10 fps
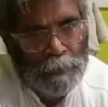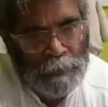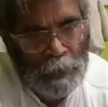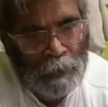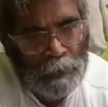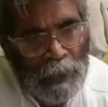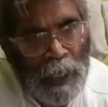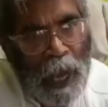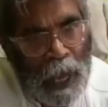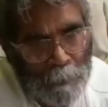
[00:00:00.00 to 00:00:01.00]
ছিল নাকি
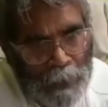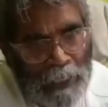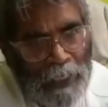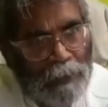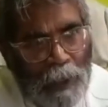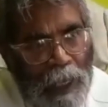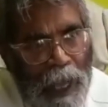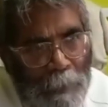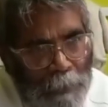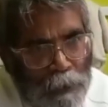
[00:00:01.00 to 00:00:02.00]
আমরা এখানে তো
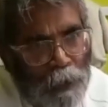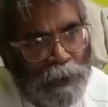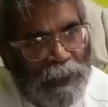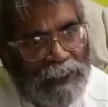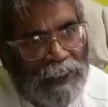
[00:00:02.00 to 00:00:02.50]
আমরা তো লড়তে আসি